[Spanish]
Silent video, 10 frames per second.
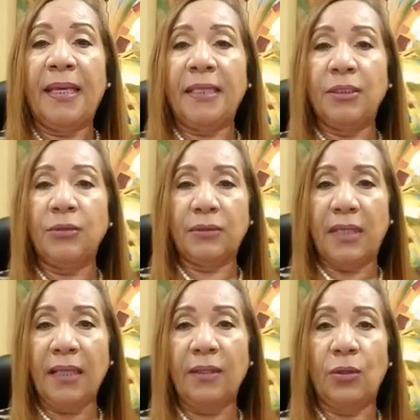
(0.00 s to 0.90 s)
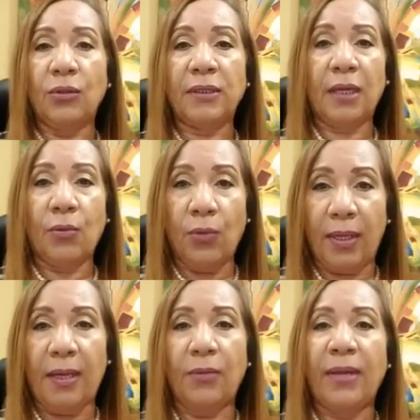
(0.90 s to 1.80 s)
que si usted no se
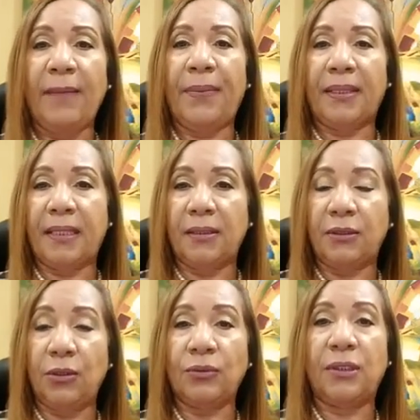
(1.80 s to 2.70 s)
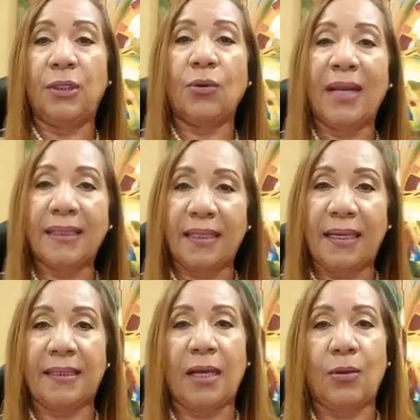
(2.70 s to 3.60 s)
cuida una hipertensión, si no la
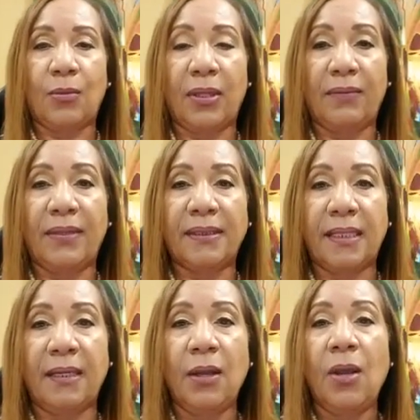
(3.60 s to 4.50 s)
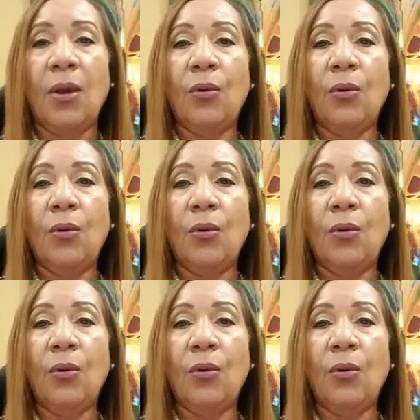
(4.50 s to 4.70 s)
trata como debe ser,